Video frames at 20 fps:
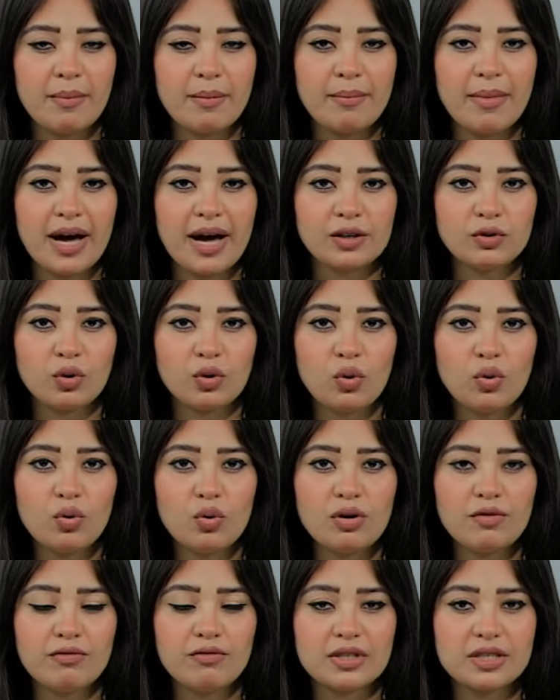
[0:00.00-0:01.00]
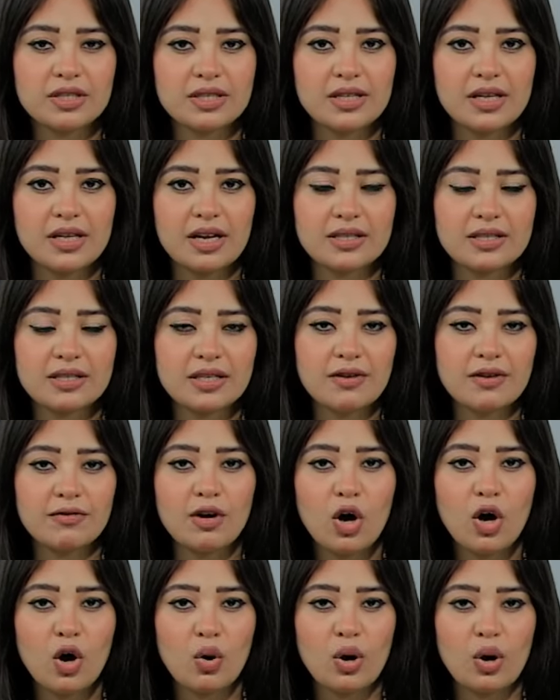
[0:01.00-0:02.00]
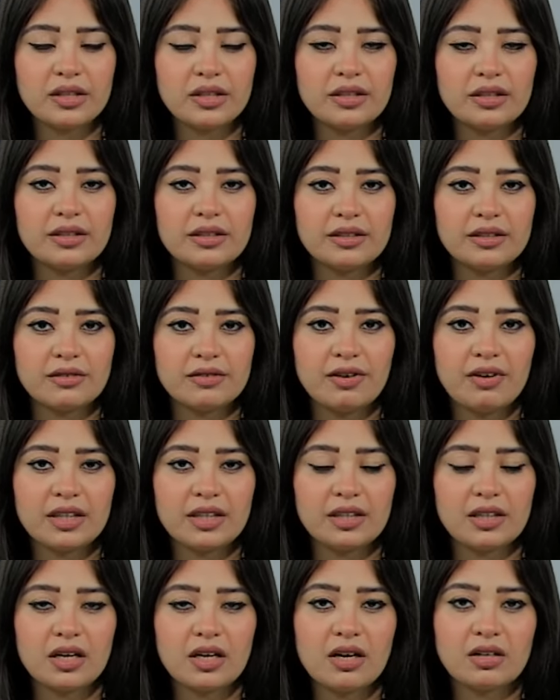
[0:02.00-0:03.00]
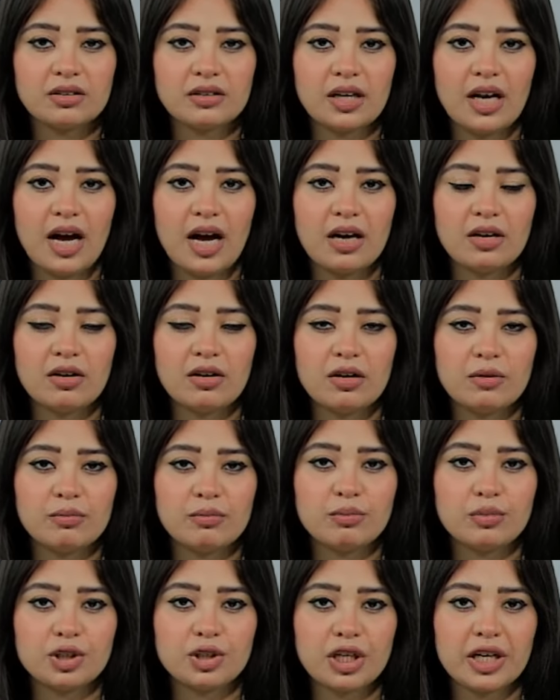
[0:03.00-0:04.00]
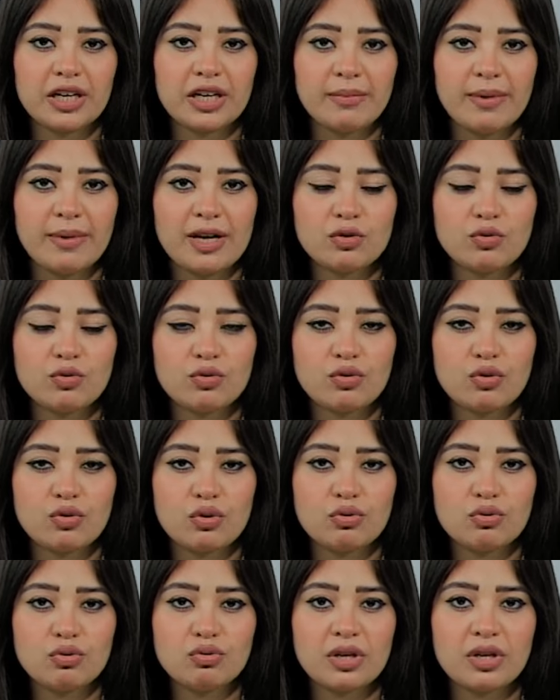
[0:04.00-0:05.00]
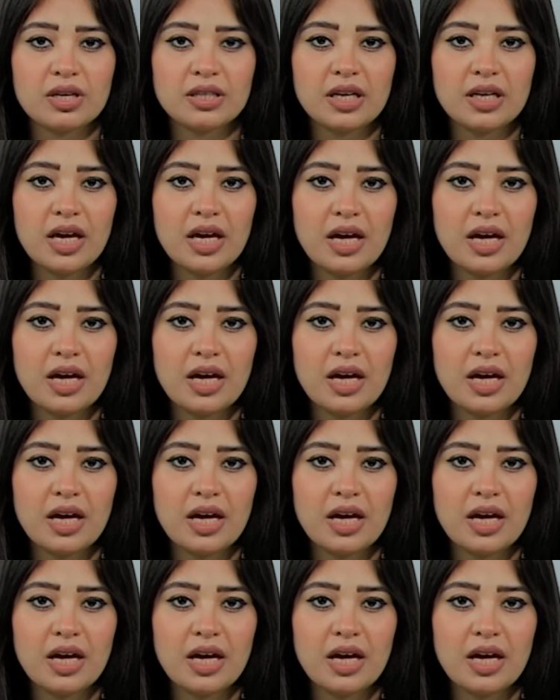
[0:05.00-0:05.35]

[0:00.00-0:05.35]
مع دخول فصل الصيف وأيضا ارتفاع درجات الحرارة بشكل محسوس خصوصا